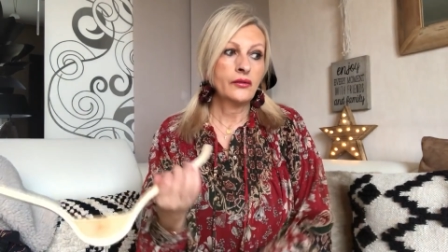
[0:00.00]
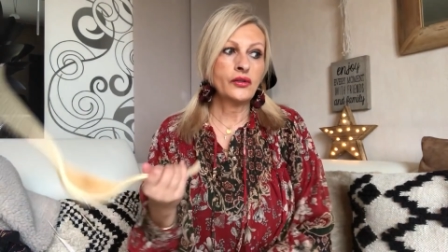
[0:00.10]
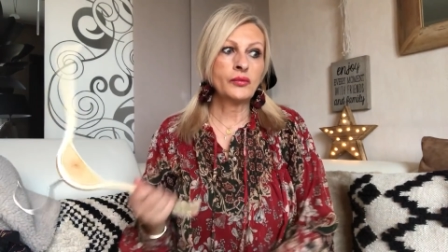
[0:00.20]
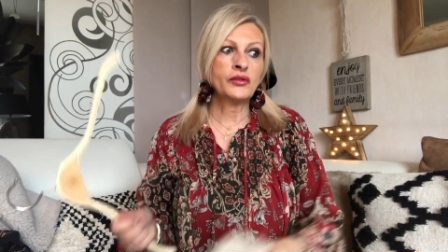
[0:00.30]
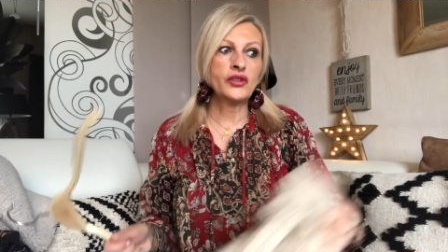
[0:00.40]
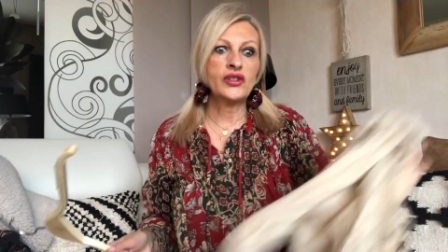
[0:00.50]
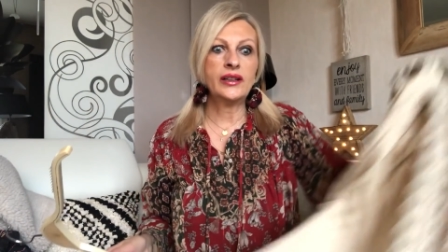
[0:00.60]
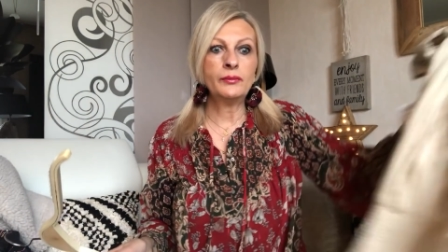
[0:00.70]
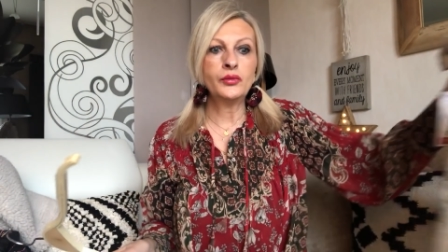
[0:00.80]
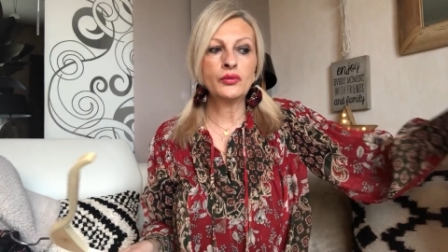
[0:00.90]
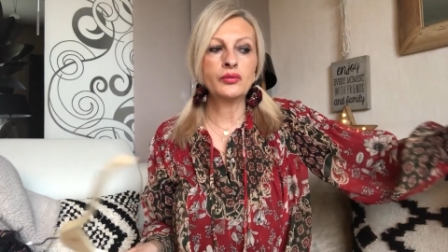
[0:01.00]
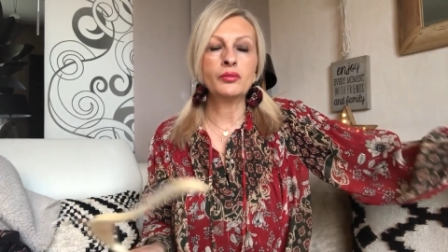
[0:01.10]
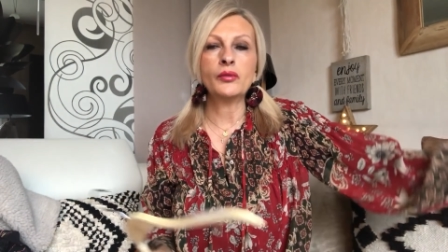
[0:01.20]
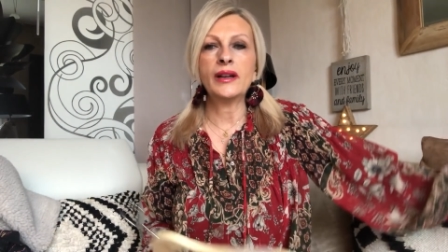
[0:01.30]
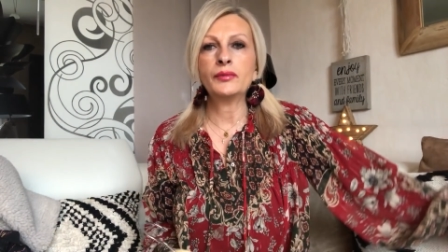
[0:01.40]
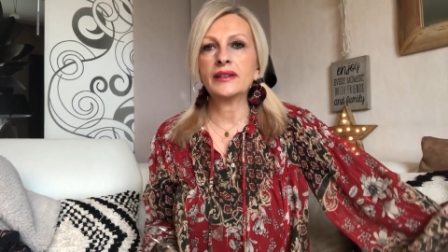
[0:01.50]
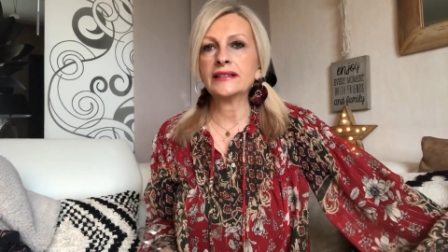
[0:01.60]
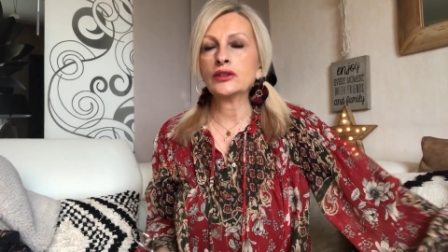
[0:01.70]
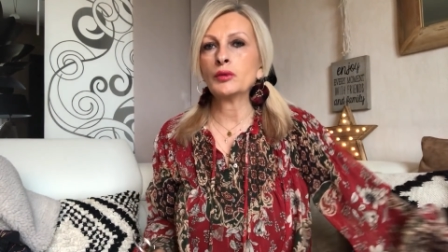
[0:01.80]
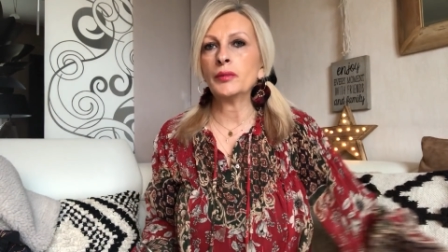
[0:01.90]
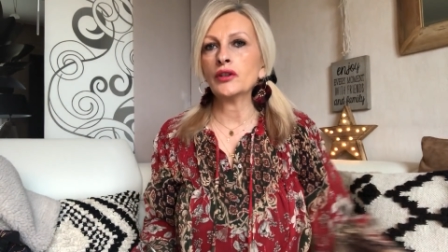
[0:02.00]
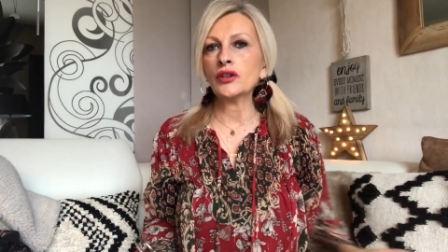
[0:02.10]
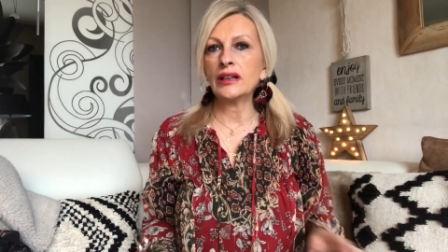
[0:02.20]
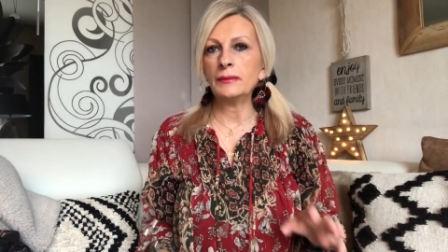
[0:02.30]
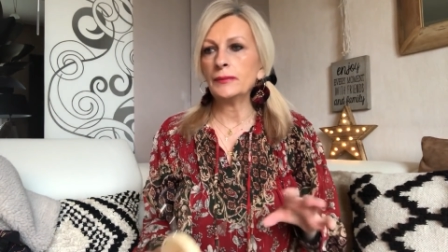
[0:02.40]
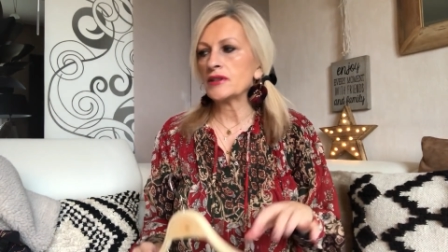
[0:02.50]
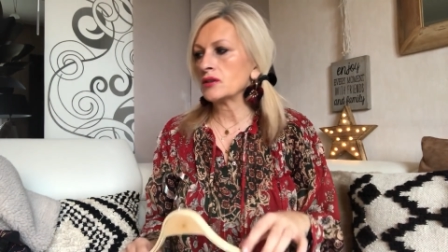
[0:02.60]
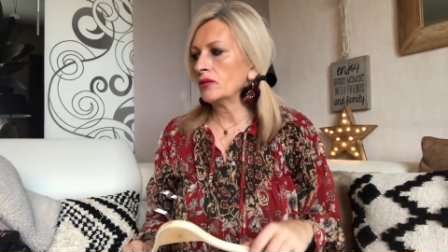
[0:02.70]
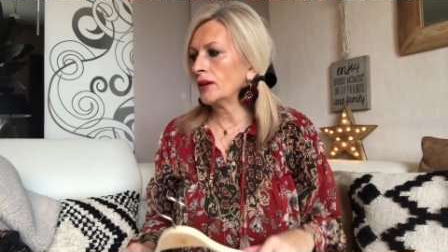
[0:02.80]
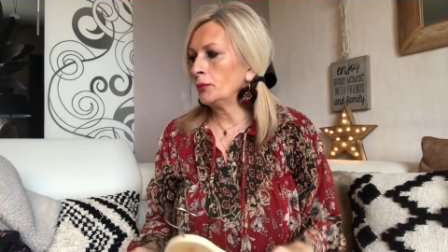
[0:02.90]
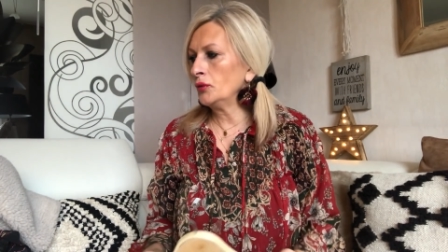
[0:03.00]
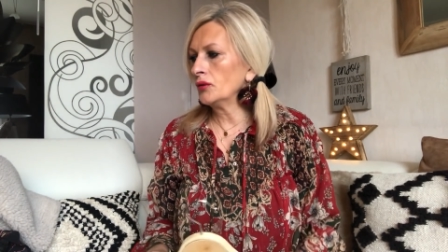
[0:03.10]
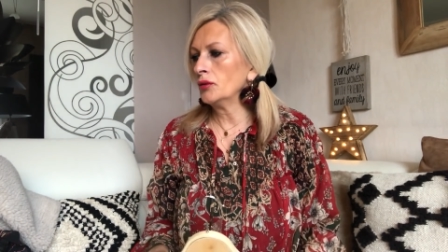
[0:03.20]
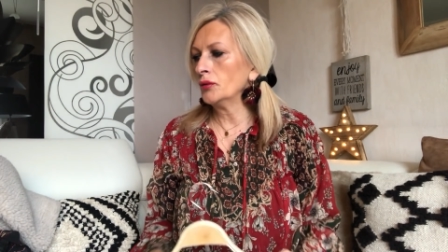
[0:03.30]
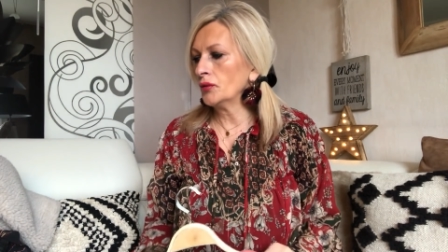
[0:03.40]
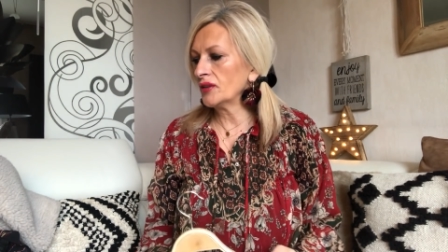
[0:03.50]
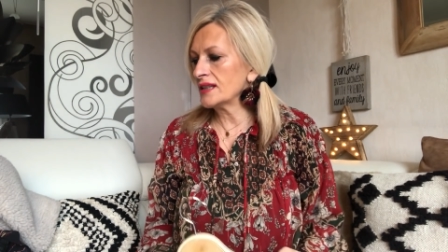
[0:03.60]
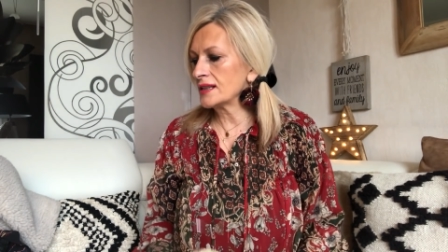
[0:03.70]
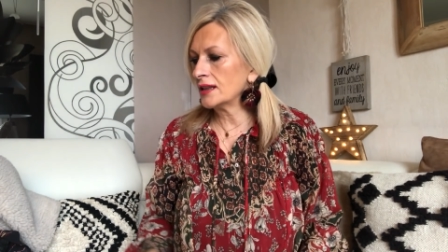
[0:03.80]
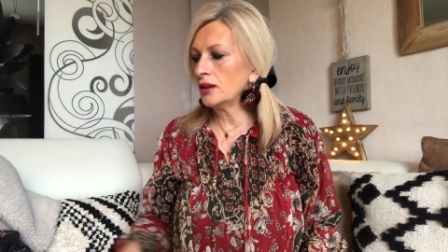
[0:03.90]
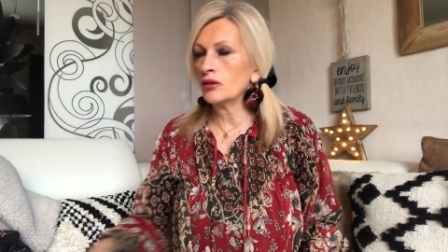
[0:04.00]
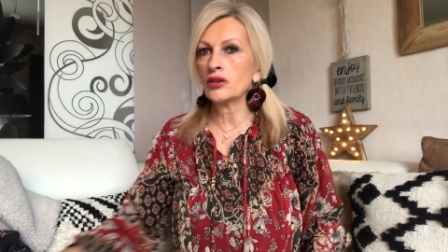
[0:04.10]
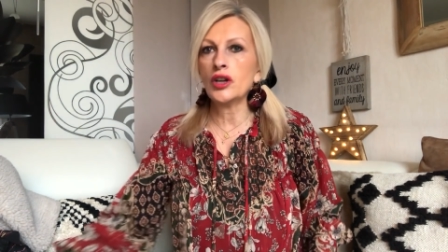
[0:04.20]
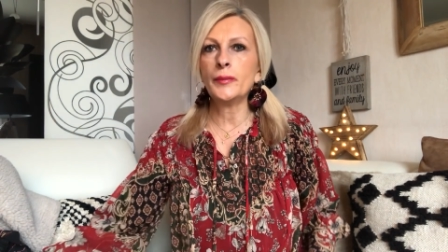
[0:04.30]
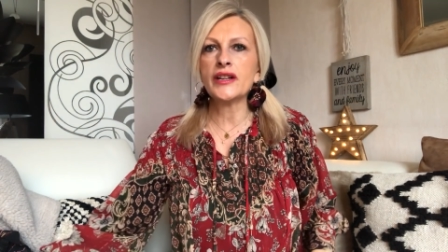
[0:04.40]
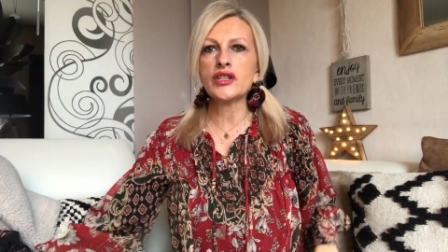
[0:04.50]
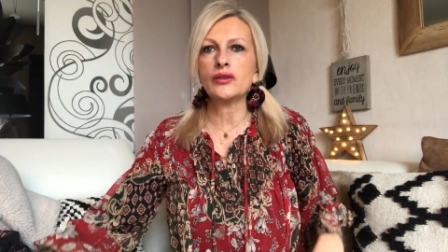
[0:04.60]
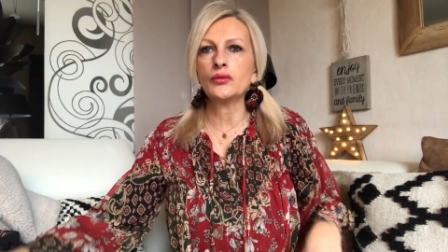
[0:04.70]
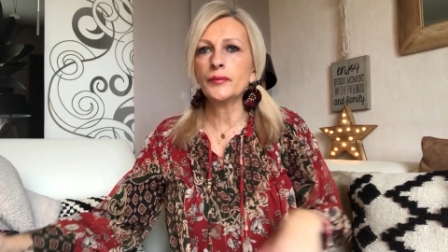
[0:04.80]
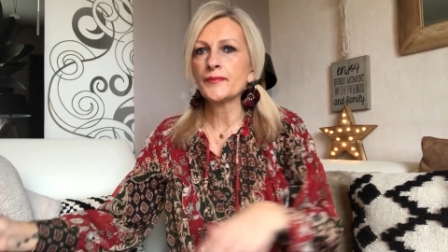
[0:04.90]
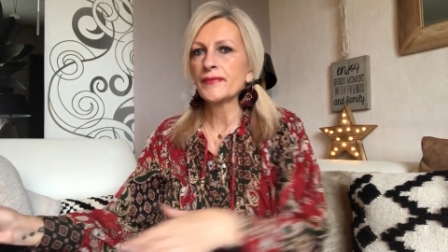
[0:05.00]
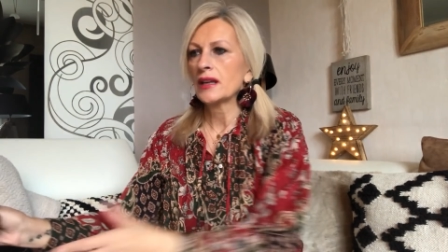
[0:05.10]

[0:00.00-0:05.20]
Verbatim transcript: Franchement, je l'aime beaucoup. Bon, là, pour l'instant, je ne peux pas encore la mettre parce qu'il fait un peu euh, frisqué encore par chez nous.